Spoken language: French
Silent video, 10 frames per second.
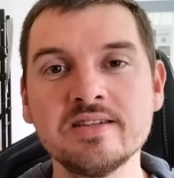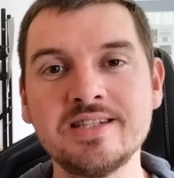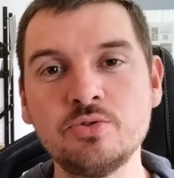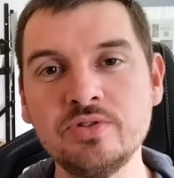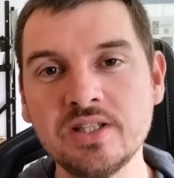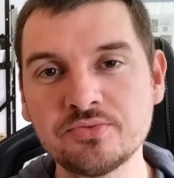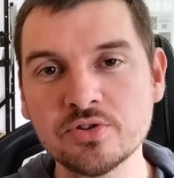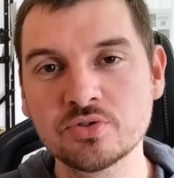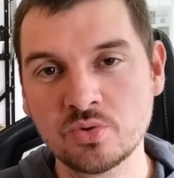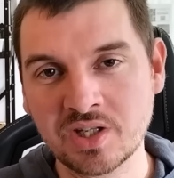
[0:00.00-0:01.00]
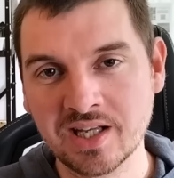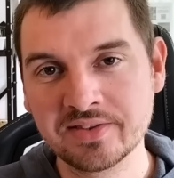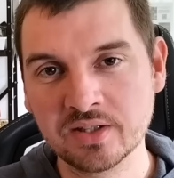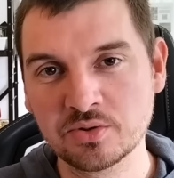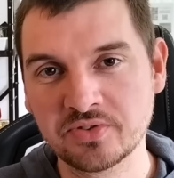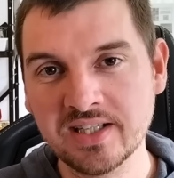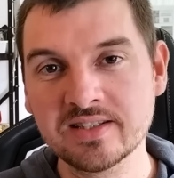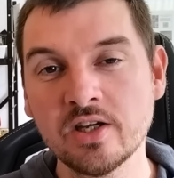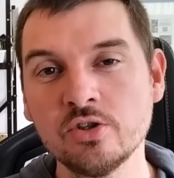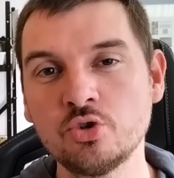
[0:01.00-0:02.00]
si tu défausses une carte d'artefact,
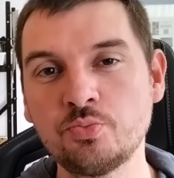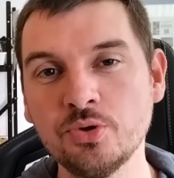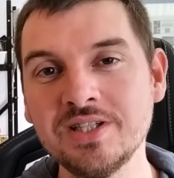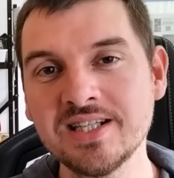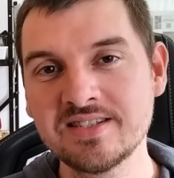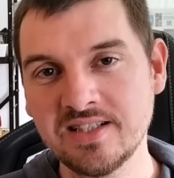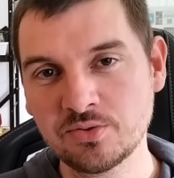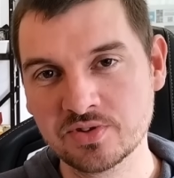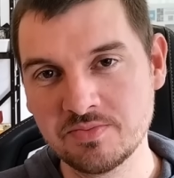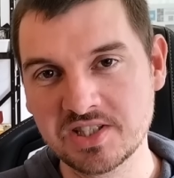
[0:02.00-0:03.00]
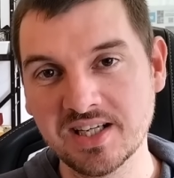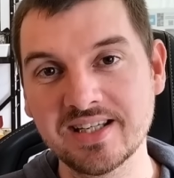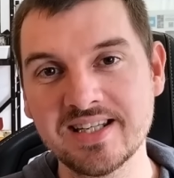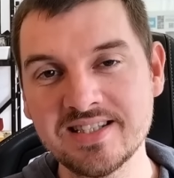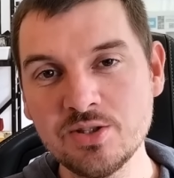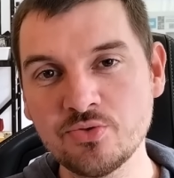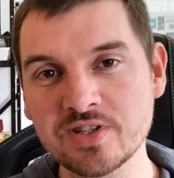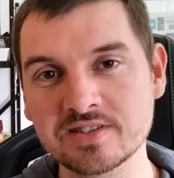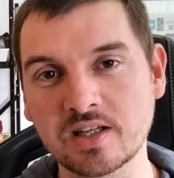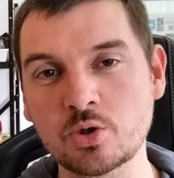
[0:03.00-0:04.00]
tu peux peux l'exiler de ton cimetière et si tu fais
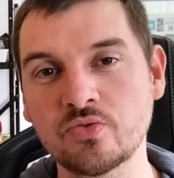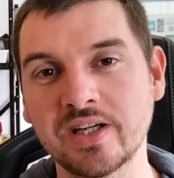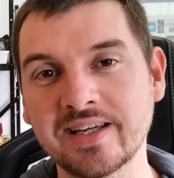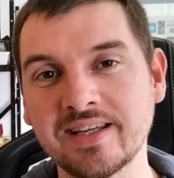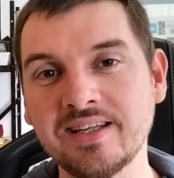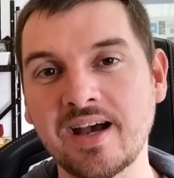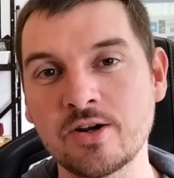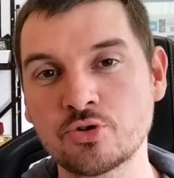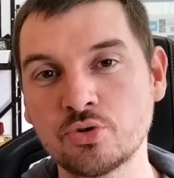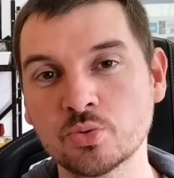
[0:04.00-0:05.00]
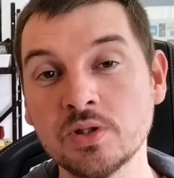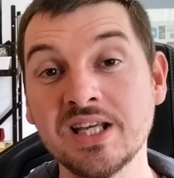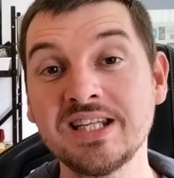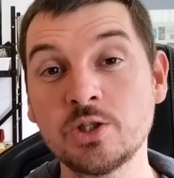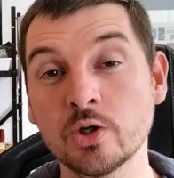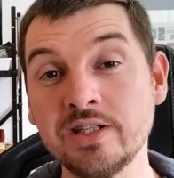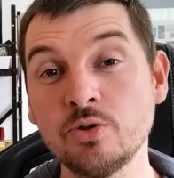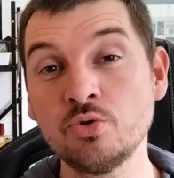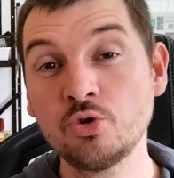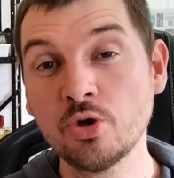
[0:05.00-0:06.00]
ça, tu vas créer un jeton qui en est
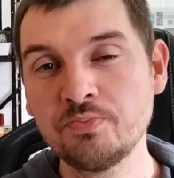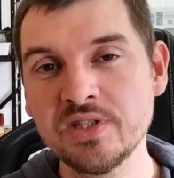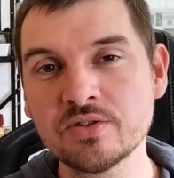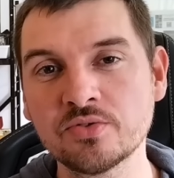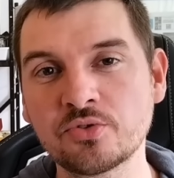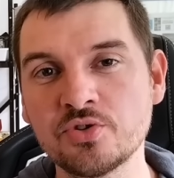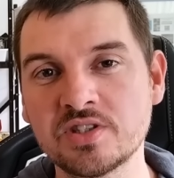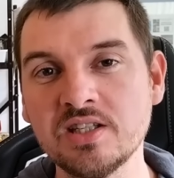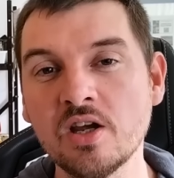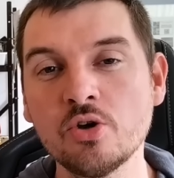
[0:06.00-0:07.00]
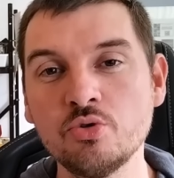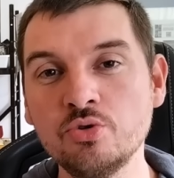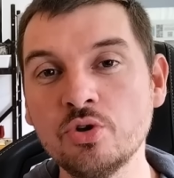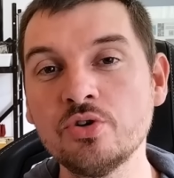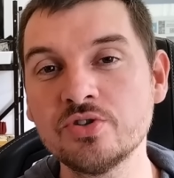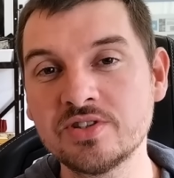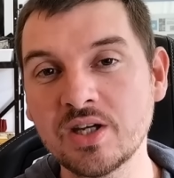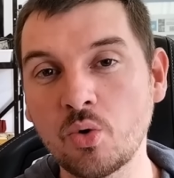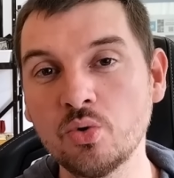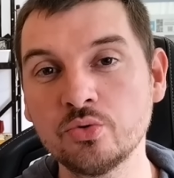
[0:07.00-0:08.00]
une copie, sauf que c'est une
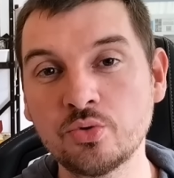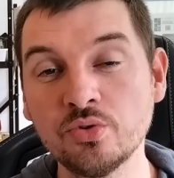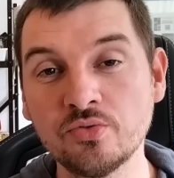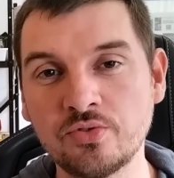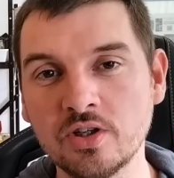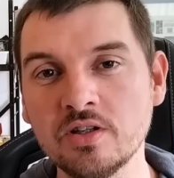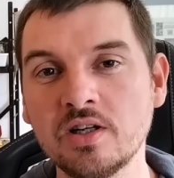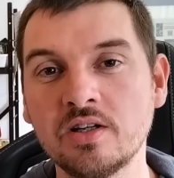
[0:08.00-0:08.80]
0,2 vol.